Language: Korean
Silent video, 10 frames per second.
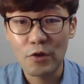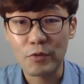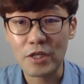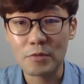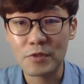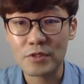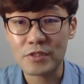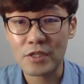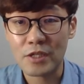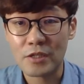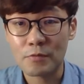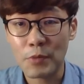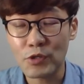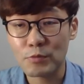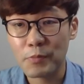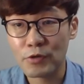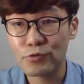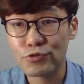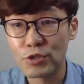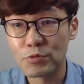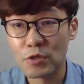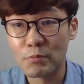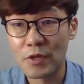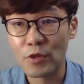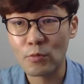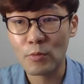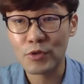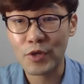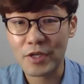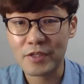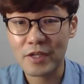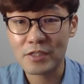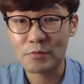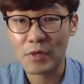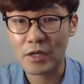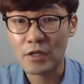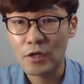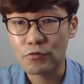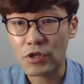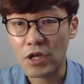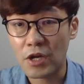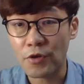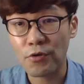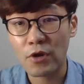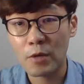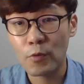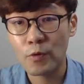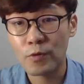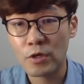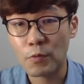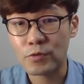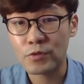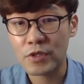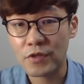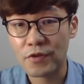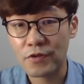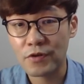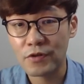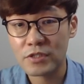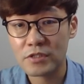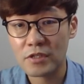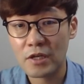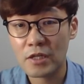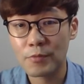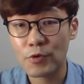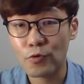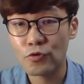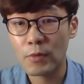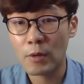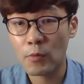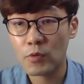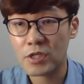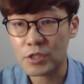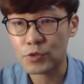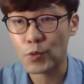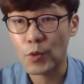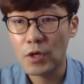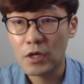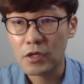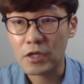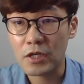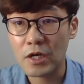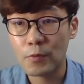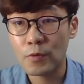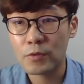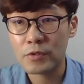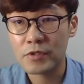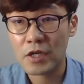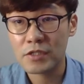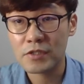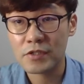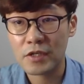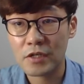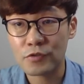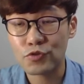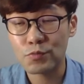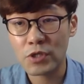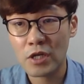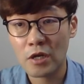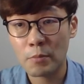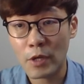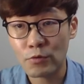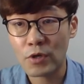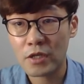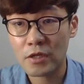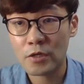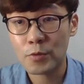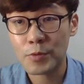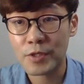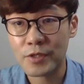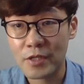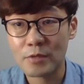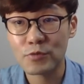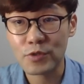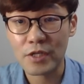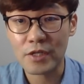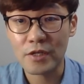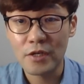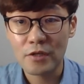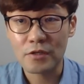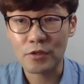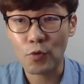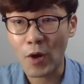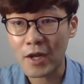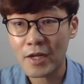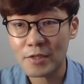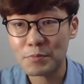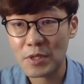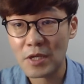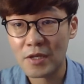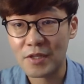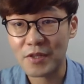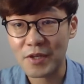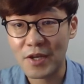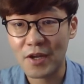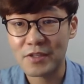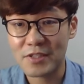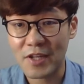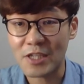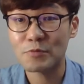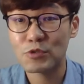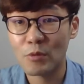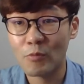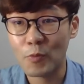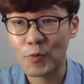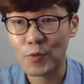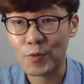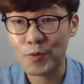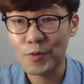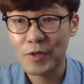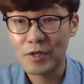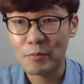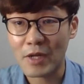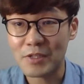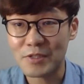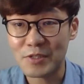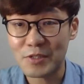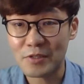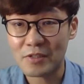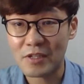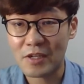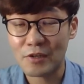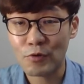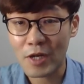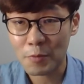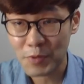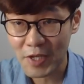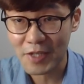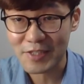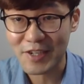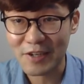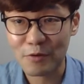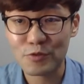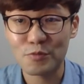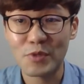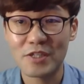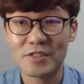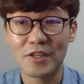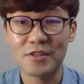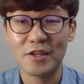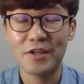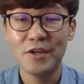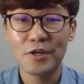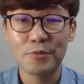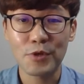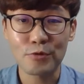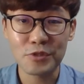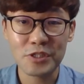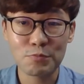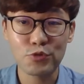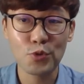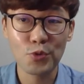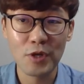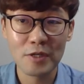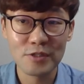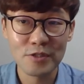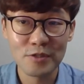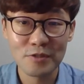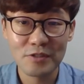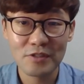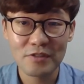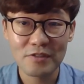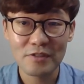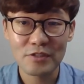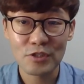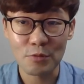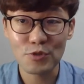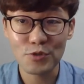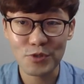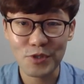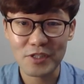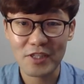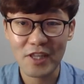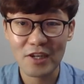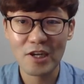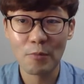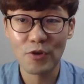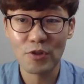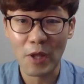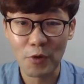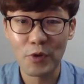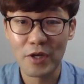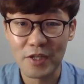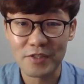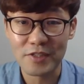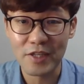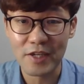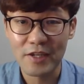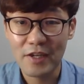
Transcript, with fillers: 왜냐하면 이제 평, 균 60점만 넘으면 되긴 하지만 우리가 6과목을 보는 데 있어서 실제 상담 연구 방문의 기초 이 과목은 사실상 준비가 매우 까다롭기 때문에 그 더 꽈락은 피해야 되니까 40점을 목표로 많이들 이렇게 꽈락 피하자라고 준비하실 텐데 그럼 결국 이제 부족한 점수를 이제 다른 과목에서 메꿔야 되는데